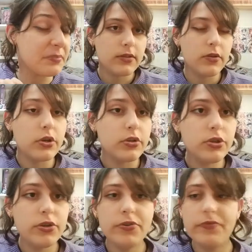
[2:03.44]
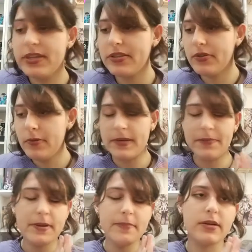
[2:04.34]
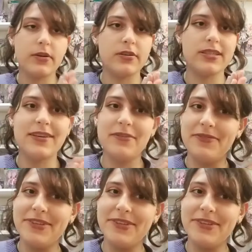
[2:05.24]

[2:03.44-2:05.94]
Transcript: Iniziando con ciò che ho visto, per prima cosa ho